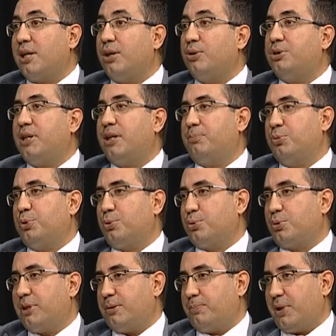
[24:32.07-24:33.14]
Daha önce yapmış
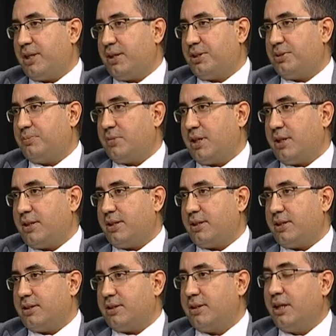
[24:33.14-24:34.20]
oldukları paylaşımlarla
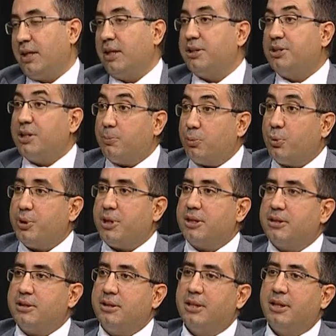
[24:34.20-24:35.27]
ilgili.
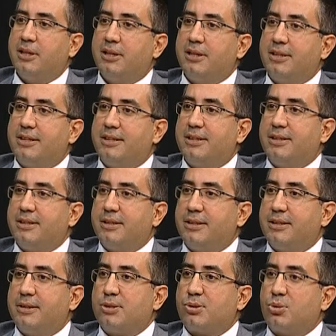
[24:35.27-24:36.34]
Japonya'nın e,
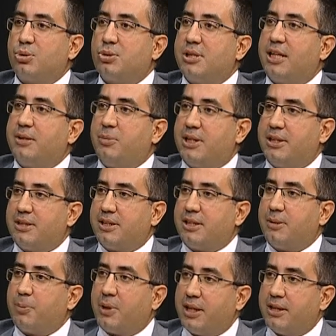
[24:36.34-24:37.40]
sosyal
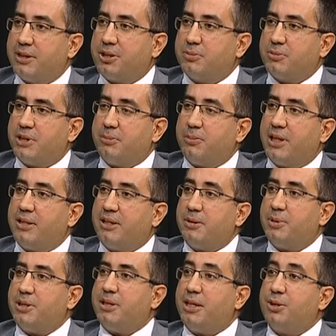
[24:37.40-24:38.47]
medyadaki paylaşımları
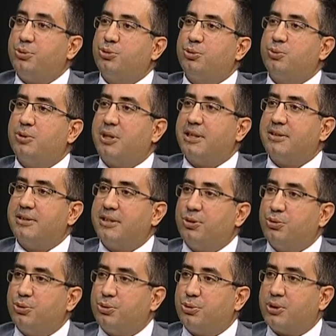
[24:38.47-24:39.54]
belirli bir yaş grubunun altındaki
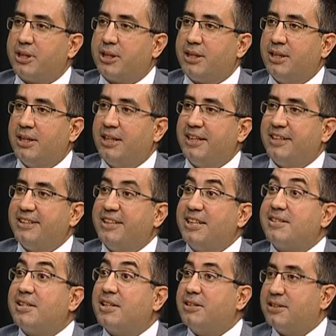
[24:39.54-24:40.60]
çocuklara e,
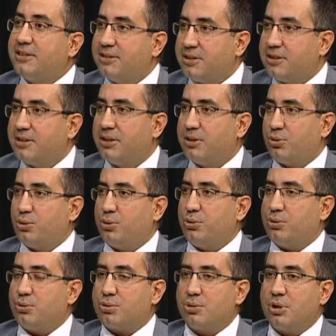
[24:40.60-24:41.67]
yasakladığını
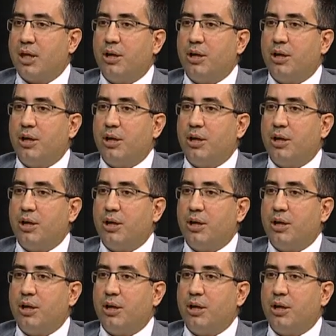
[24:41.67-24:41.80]
görüyoruz.